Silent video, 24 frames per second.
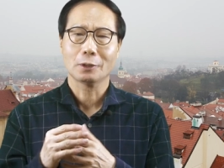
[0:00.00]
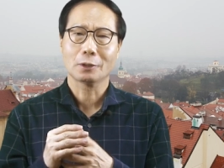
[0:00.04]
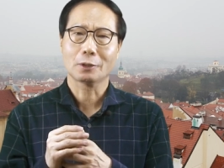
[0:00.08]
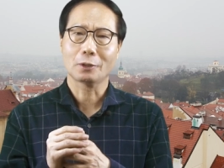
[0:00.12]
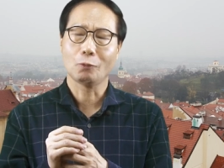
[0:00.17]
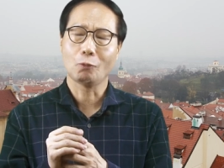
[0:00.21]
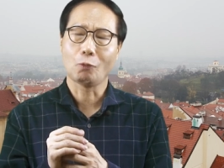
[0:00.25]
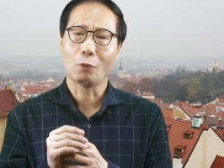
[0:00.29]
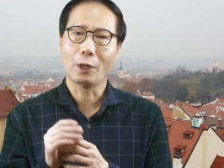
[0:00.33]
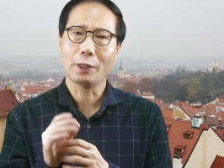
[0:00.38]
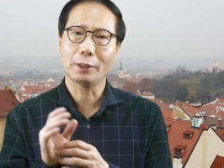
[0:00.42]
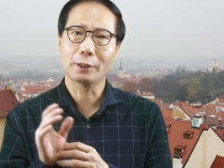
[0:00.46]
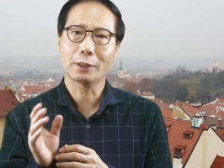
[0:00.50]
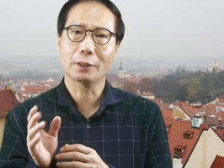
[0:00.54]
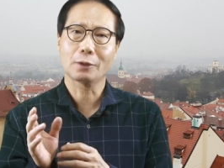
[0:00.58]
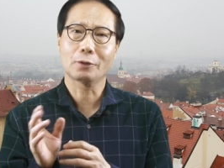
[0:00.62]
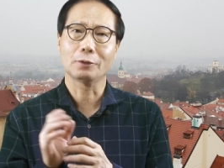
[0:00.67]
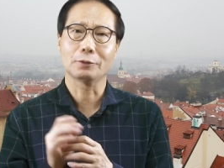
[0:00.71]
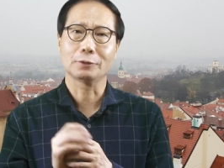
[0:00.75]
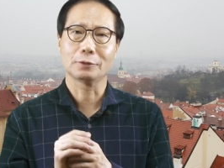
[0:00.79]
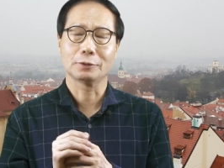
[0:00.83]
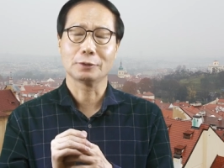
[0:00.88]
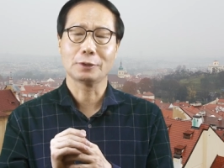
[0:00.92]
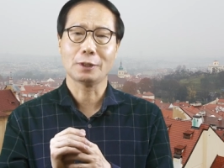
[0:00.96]
그왜 그러니까 이렇게
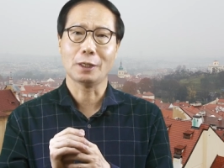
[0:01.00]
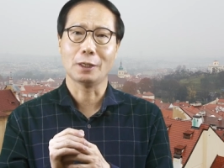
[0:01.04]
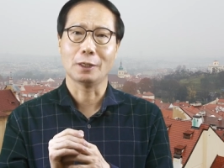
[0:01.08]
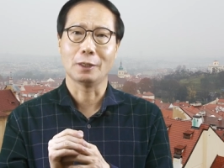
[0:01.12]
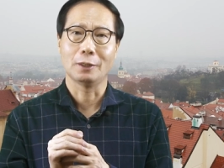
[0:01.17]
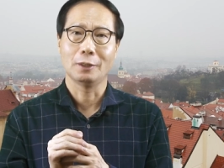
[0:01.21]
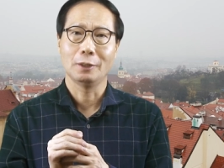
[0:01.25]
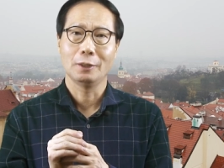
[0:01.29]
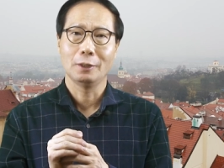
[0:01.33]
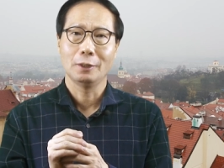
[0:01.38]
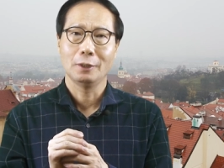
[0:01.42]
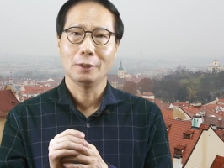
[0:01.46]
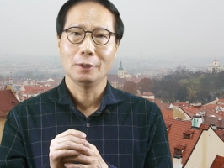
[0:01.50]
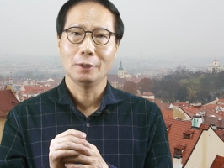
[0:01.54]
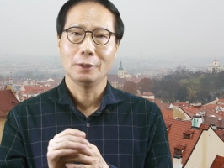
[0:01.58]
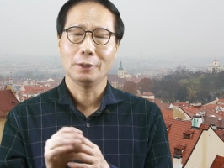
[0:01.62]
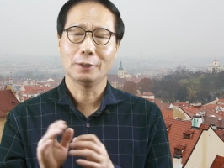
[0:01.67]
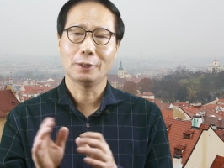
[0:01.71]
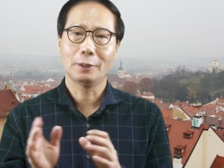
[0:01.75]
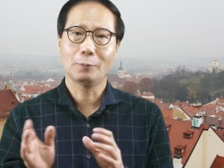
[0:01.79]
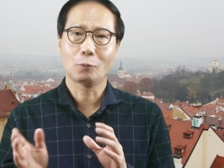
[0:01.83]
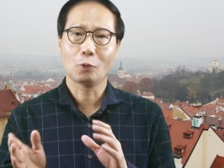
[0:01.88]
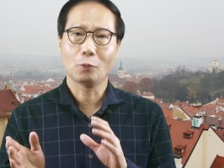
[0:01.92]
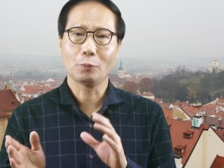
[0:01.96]
걷느냐?
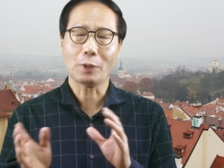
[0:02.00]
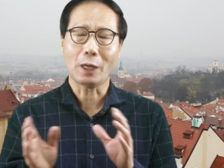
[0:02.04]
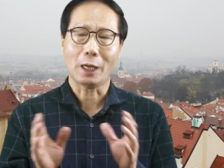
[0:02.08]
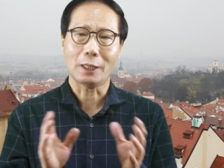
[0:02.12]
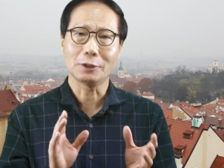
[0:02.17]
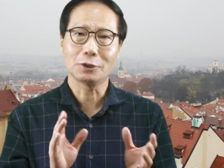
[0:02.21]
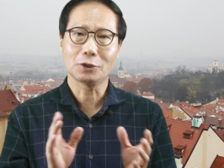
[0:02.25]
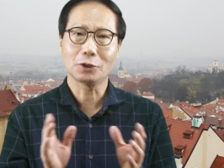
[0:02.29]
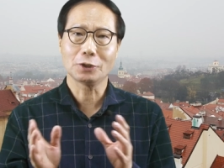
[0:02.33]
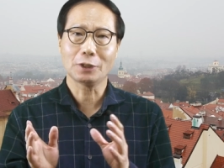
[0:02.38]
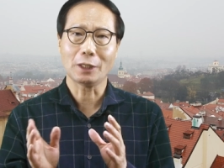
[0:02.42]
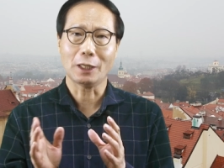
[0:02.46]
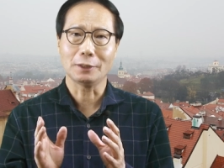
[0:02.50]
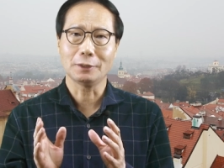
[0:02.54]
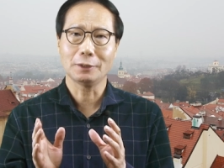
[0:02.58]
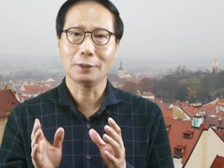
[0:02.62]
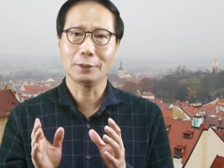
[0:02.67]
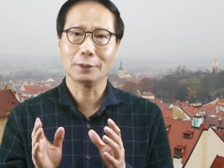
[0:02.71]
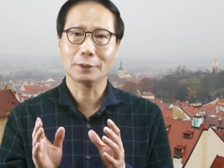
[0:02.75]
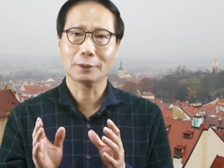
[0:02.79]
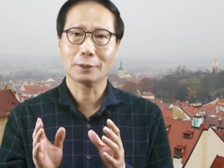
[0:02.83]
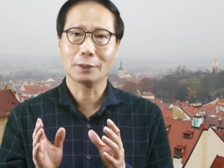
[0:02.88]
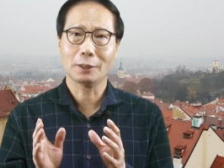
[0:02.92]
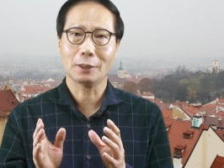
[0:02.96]
이게 몸이 안정이 안
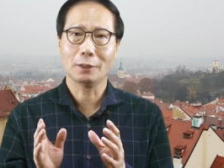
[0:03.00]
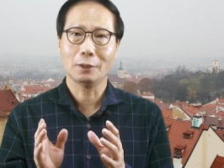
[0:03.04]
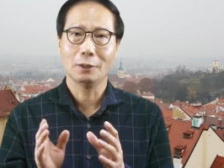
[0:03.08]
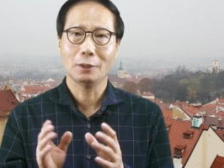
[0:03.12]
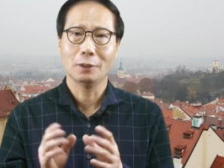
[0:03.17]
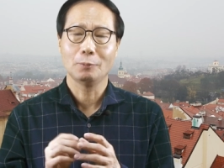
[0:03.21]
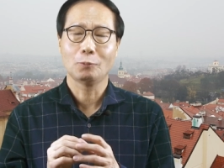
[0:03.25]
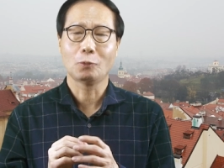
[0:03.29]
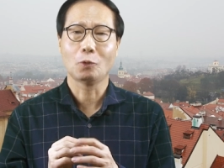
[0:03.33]
되니까